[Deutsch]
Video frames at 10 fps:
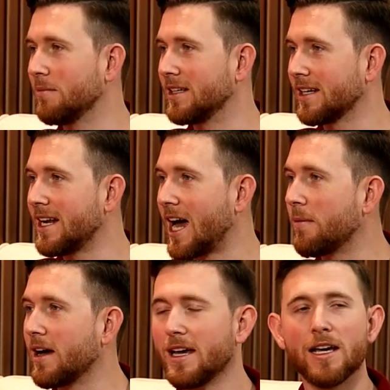mit drin,
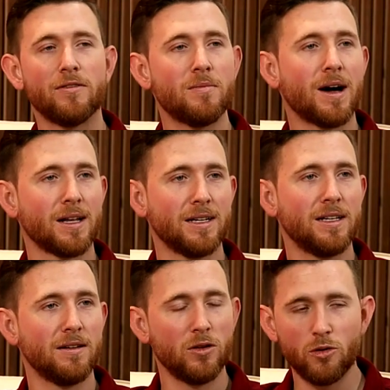aber wir machen
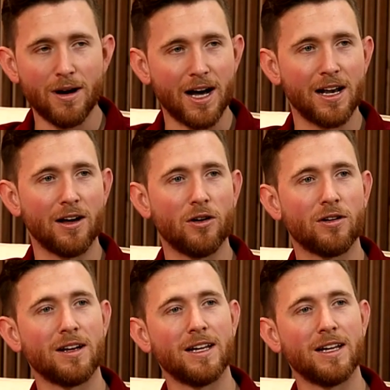überall auch